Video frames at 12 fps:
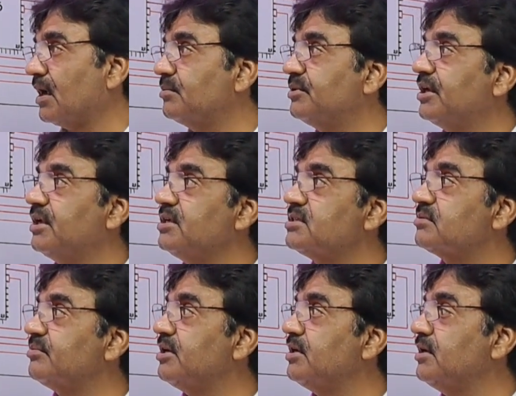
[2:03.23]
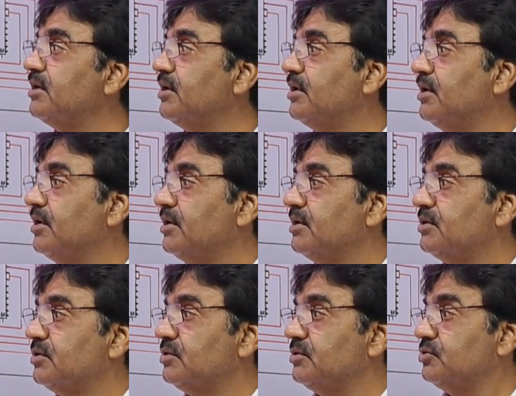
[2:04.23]
अब देखिए इसमें
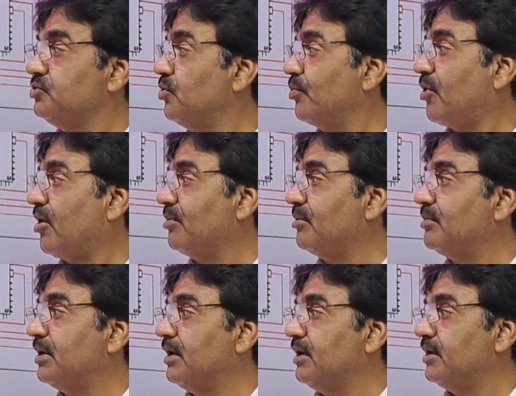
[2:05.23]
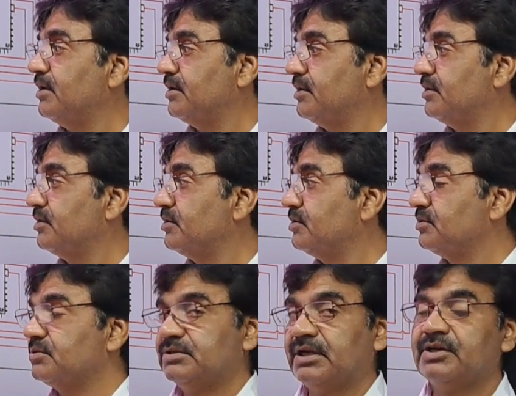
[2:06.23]
जो प्रॉब्लम है
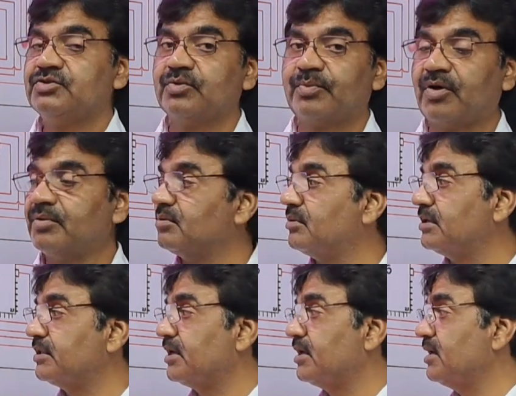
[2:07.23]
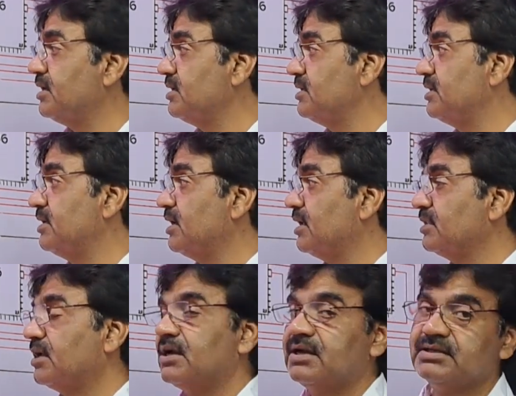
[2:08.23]
यानी जो प्रॉब्लम आते हैं ये
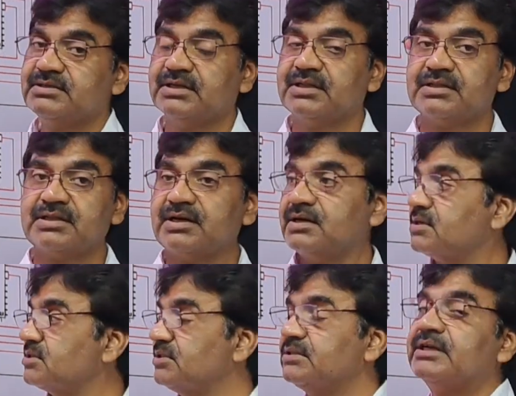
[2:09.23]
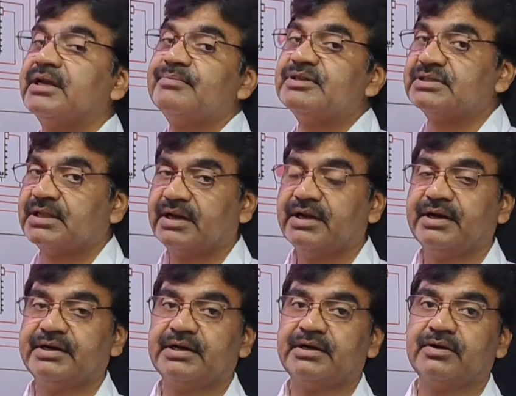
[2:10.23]
आता है ज़्यादातर सी से
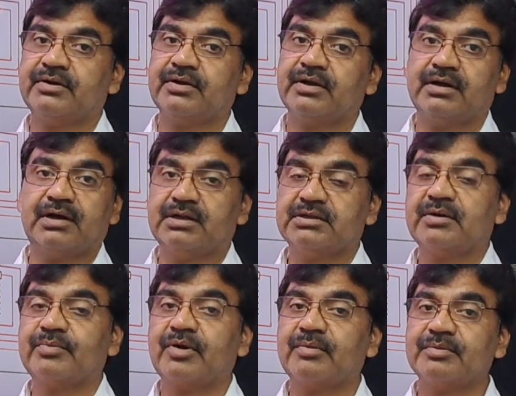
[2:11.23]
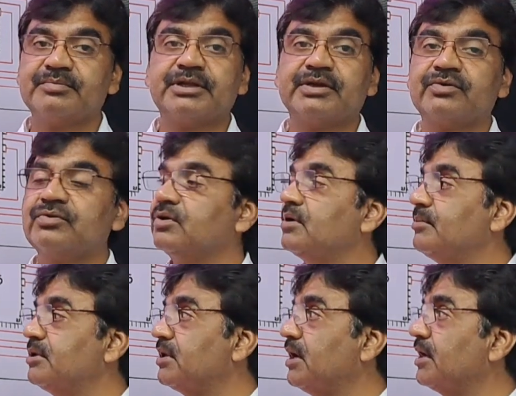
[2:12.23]
रिलेटेड अदर प्रॉब्लम देखने को नहीं
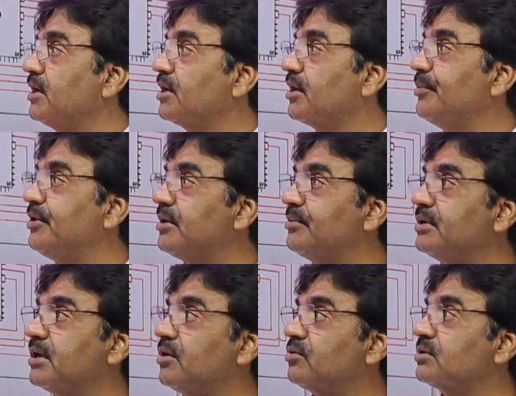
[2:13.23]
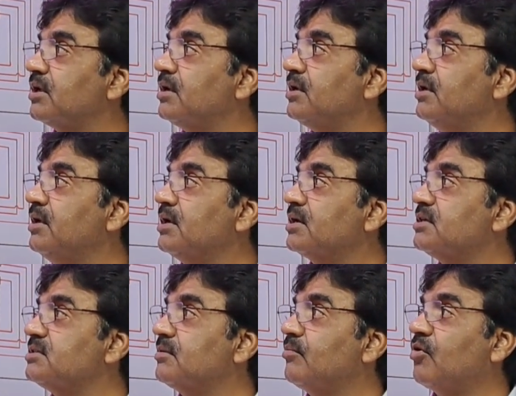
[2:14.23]
मिलता लेकिन कभी कभी क्या होता है
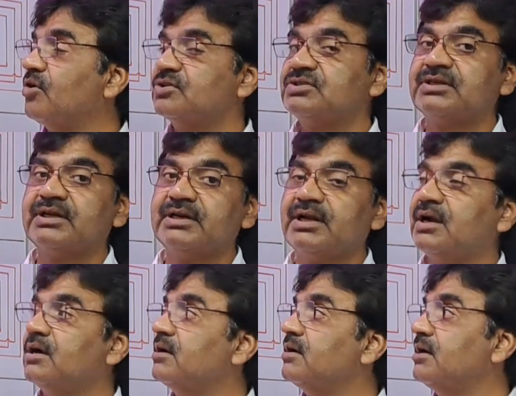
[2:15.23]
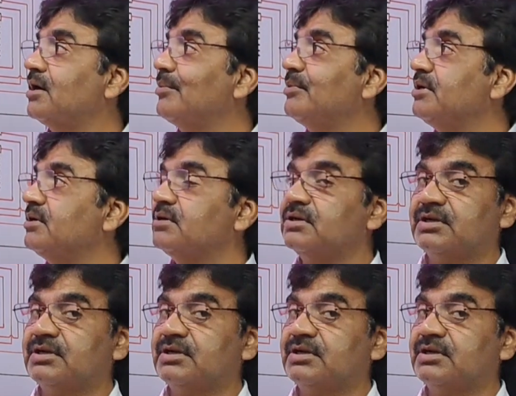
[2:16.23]
कि जब मॉइस्चर या नमी